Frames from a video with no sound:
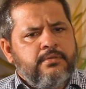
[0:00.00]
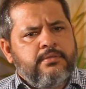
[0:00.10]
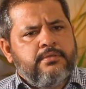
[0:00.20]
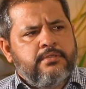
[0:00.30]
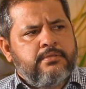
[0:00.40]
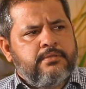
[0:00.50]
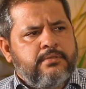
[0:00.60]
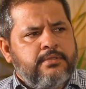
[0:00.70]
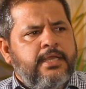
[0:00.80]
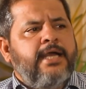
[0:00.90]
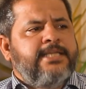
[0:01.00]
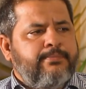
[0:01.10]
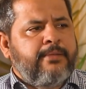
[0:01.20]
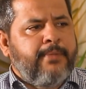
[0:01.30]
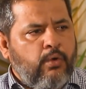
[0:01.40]
नहीं चाहते थे कि
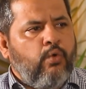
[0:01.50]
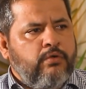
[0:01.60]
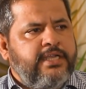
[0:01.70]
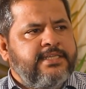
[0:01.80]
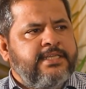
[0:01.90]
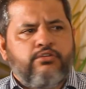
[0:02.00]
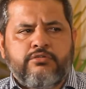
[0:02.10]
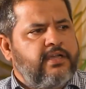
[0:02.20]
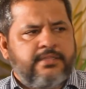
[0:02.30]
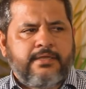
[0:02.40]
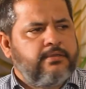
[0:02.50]
जब तक मैं हूँ डीजे तो साइबर